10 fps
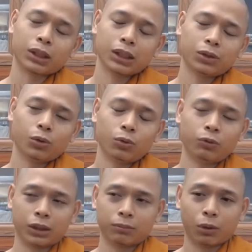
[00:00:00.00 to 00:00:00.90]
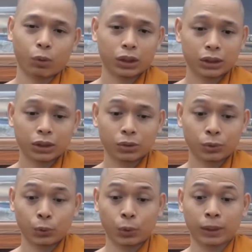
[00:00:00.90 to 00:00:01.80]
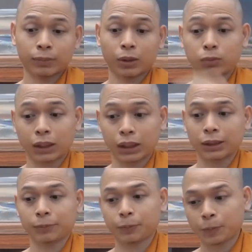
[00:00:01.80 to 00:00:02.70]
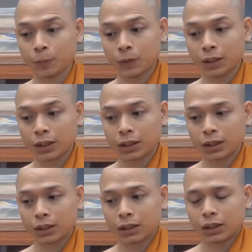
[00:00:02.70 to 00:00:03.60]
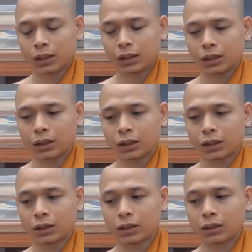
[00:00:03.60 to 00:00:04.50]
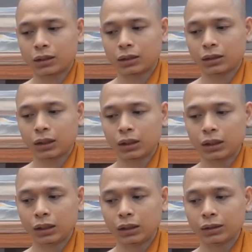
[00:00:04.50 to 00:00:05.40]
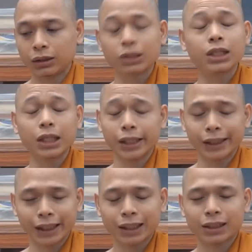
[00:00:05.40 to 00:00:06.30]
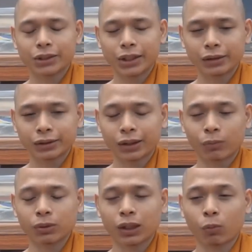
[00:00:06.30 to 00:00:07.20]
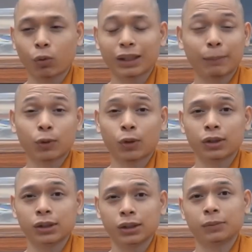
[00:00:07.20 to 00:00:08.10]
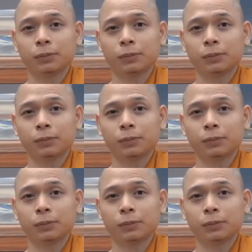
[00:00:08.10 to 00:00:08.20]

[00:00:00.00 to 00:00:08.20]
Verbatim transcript: cái khu vực mà quanh cái ngôi chùa Nam Tông này đó uh, sư đi sư chia ra sư chia ra tổng cộng có 5 con đường